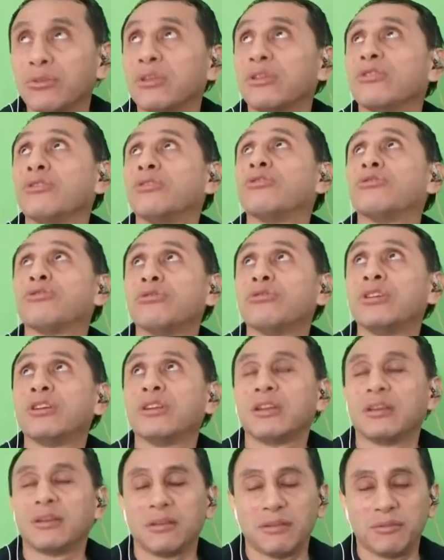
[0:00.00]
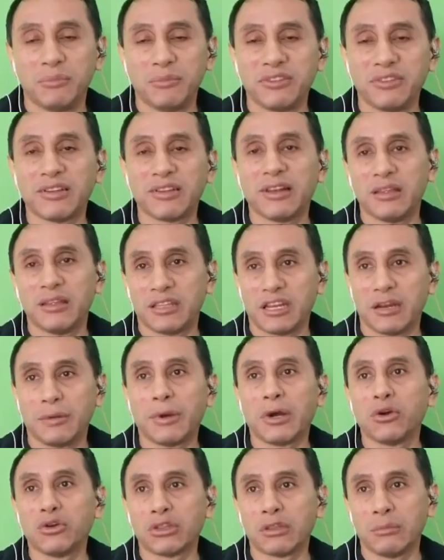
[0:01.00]
donde yo estoy, que es mi sala de
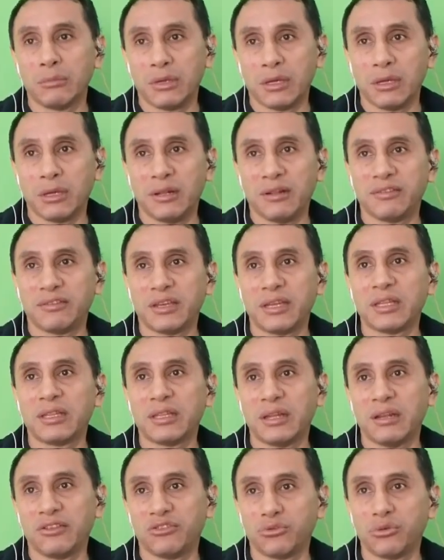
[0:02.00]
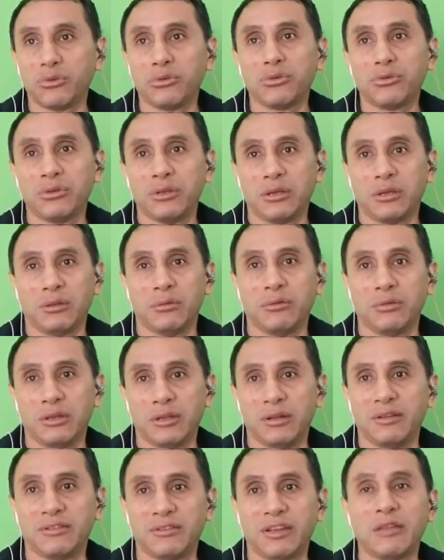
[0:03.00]
trabajo y también el set, el estudio donde, donde
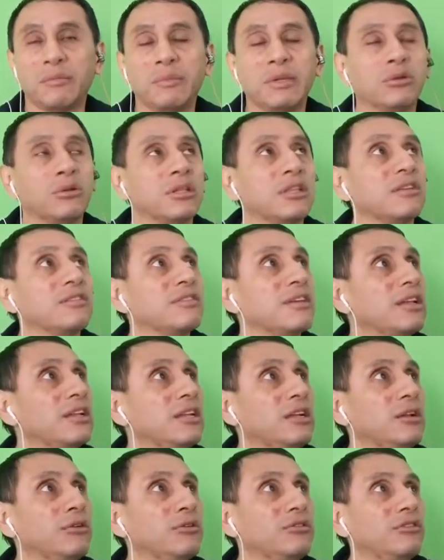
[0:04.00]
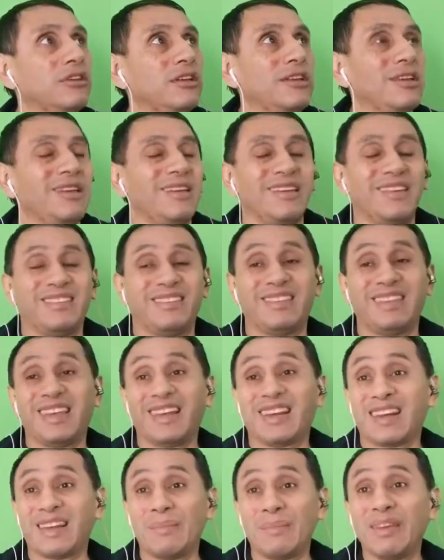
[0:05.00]
les transmito el tercer hilo, se
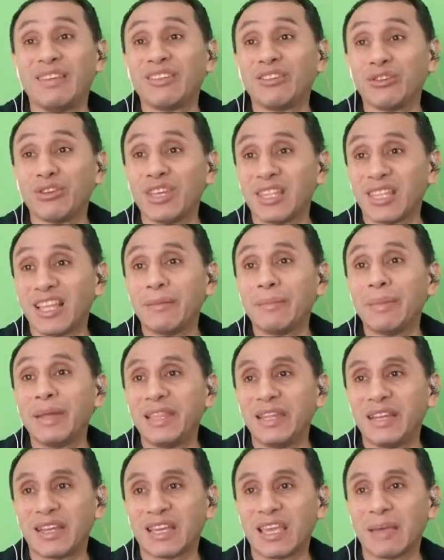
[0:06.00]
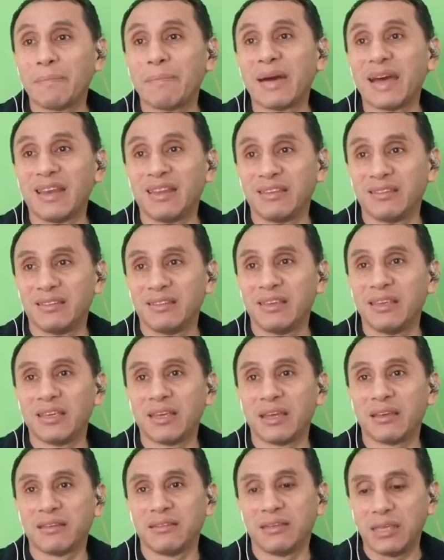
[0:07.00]
remeció de tal manera que
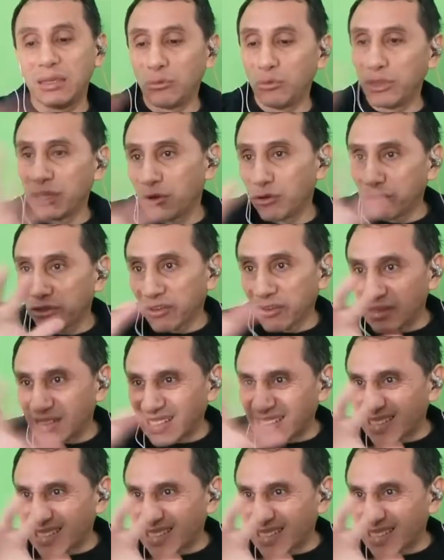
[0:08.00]
parecía así una cosa...